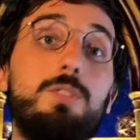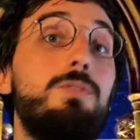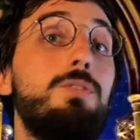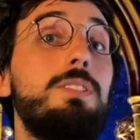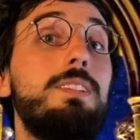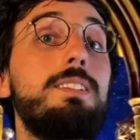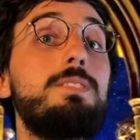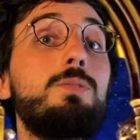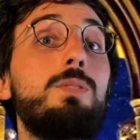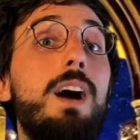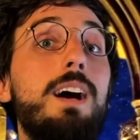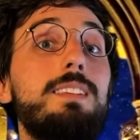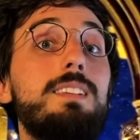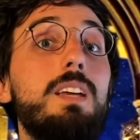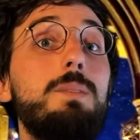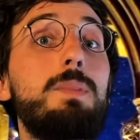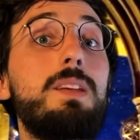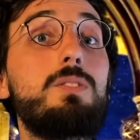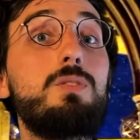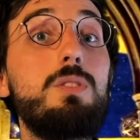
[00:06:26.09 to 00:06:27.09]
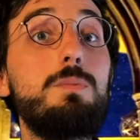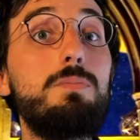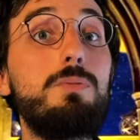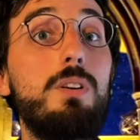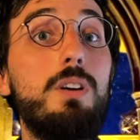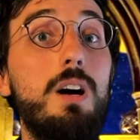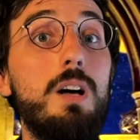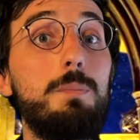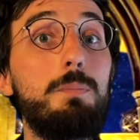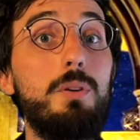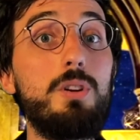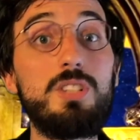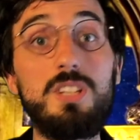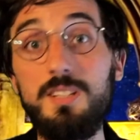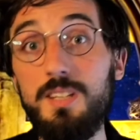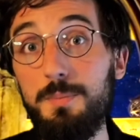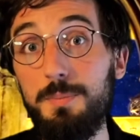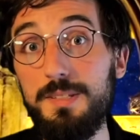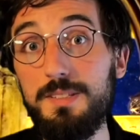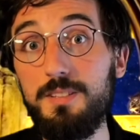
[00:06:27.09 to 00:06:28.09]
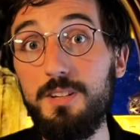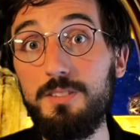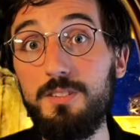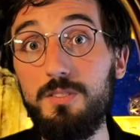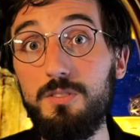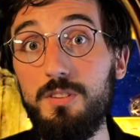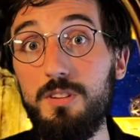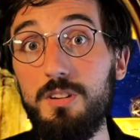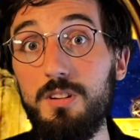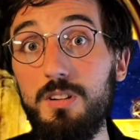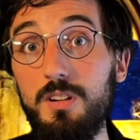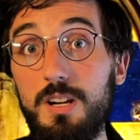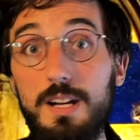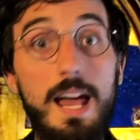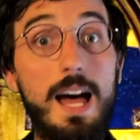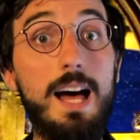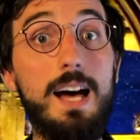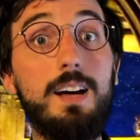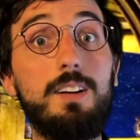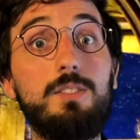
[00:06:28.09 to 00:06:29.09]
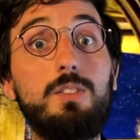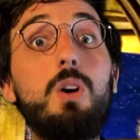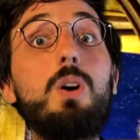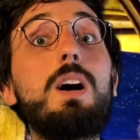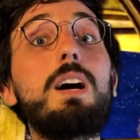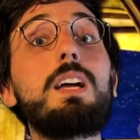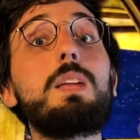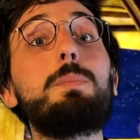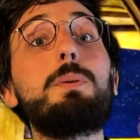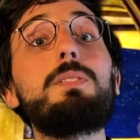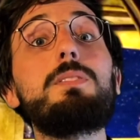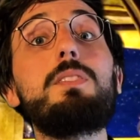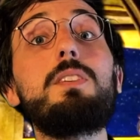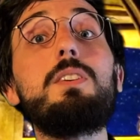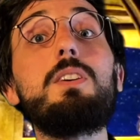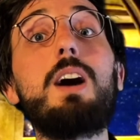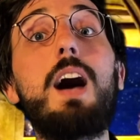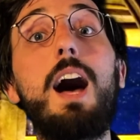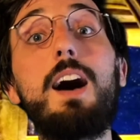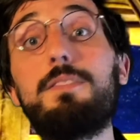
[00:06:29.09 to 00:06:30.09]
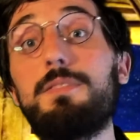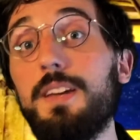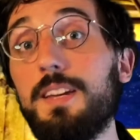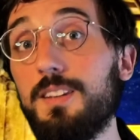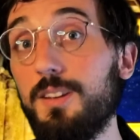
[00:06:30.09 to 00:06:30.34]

vous disons à très bientôt pour un prochain épisode de l'art dans Harry Potter avec